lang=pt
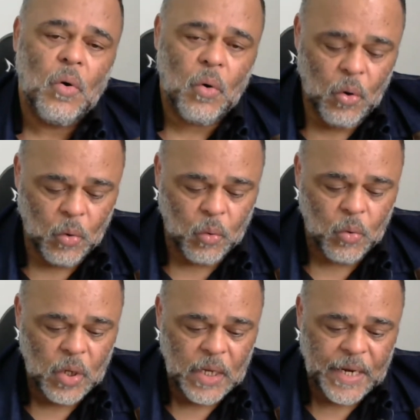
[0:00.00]

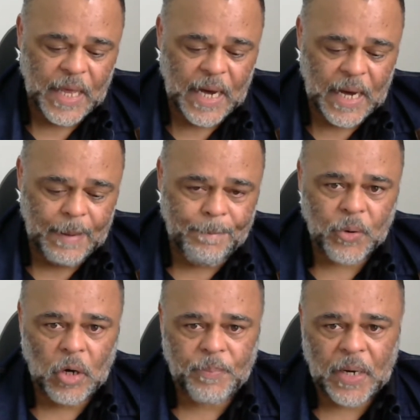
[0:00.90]
ou na
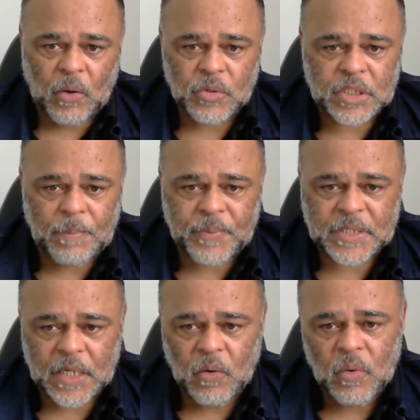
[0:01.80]
própria
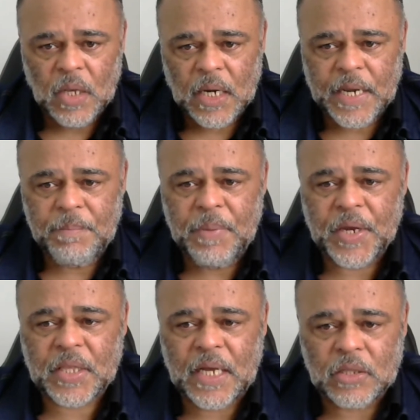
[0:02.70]
concepção
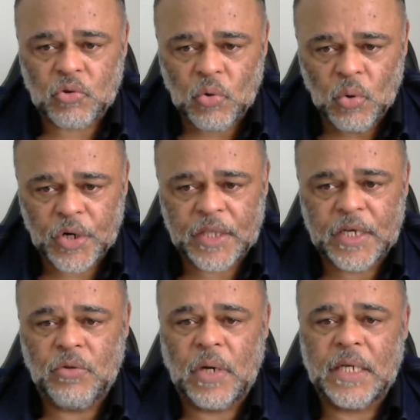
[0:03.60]
libertadora
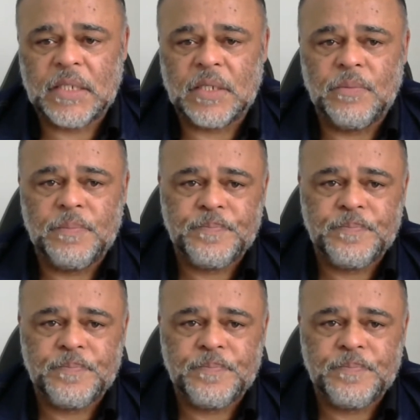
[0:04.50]
da educação.